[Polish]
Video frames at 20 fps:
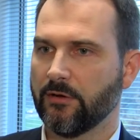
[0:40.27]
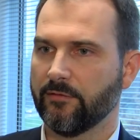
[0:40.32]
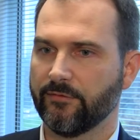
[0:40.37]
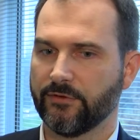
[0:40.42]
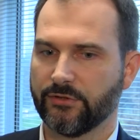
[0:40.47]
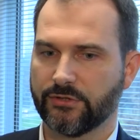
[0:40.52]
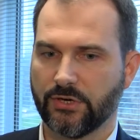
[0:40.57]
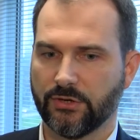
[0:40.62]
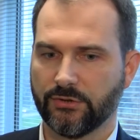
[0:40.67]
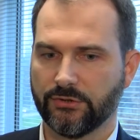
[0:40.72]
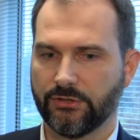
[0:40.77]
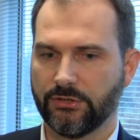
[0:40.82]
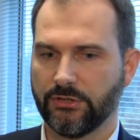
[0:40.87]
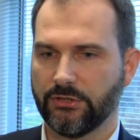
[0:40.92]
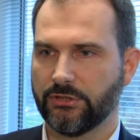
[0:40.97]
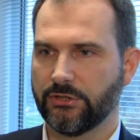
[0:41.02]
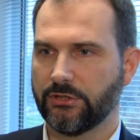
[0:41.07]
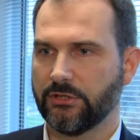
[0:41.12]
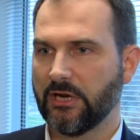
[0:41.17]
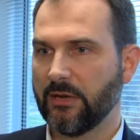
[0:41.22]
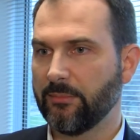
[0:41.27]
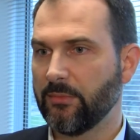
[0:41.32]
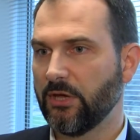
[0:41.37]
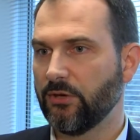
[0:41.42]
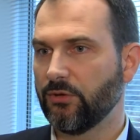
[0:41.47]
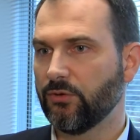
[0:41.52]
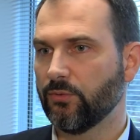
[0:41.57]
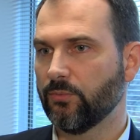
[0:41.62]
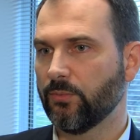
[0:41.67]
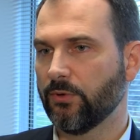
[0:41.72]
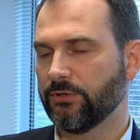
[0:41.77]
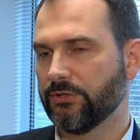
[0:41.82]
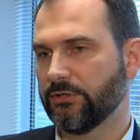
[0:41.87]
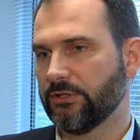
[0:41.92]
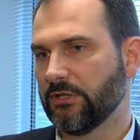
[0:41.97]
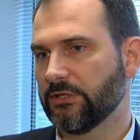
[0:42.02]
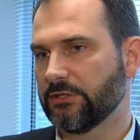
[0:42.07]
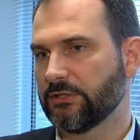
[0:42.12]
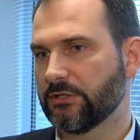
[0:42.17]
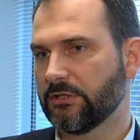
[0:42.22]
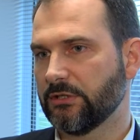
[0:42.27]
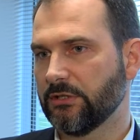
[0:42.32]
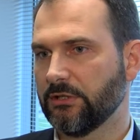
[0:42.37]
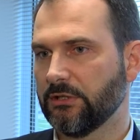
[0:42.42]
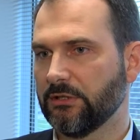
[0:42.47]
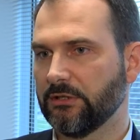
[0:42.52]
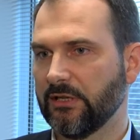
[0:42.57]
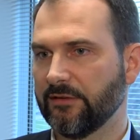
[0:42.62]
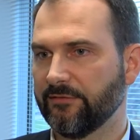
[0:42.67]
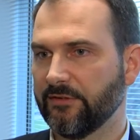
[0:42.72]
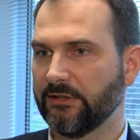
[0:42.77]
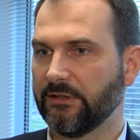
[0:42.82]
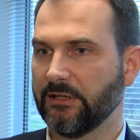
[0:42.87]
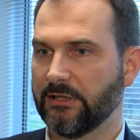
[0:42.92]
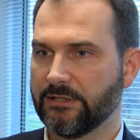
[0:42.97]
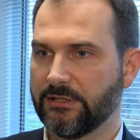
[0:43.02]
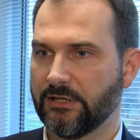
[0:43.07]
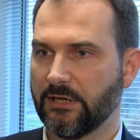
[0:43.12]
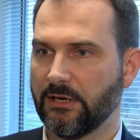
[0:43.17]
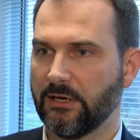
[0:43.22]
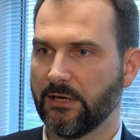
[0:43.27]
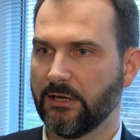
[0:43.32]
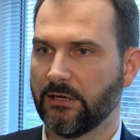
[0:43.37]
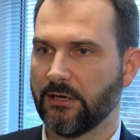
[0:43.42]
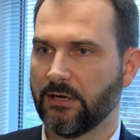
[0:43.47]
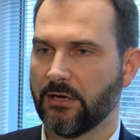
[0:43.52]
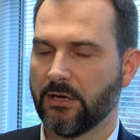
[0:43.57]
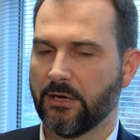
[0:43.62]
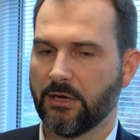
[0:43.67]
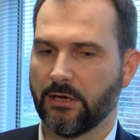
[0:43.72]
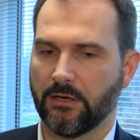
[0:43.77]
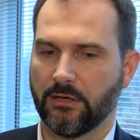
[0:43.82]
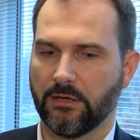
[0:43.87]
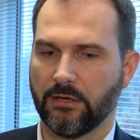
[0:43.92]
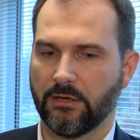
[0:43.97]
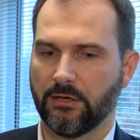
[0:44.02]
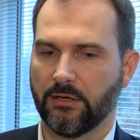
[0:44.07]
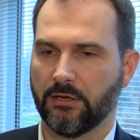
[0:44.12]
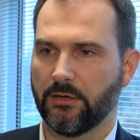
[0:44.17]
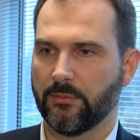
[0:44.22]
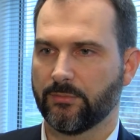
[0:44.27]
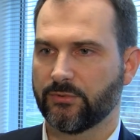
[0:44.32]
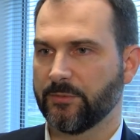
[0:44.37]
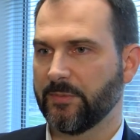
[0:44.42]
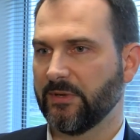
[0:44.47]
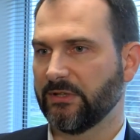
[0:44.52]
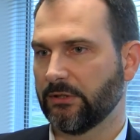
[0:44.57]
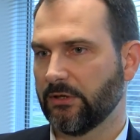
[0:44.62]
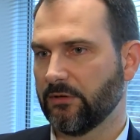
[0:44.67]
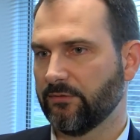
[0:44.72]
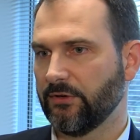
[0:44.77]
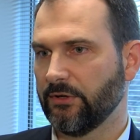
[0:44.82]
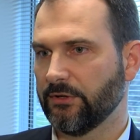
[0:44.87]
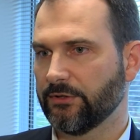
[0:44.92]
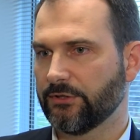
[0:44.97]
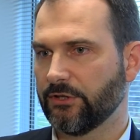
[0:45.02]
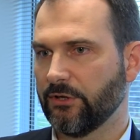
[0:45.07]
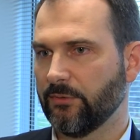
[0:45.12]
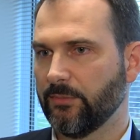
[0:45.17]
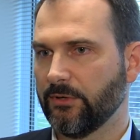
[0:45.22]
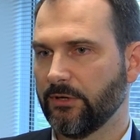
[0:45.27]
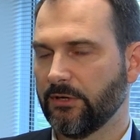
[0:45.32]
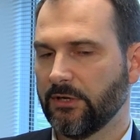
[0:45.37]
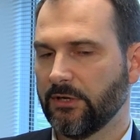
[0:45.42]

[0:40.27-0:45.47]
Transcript: wyrządzić na mieniu, bądź też nawet na ciele przypadkowej osoby.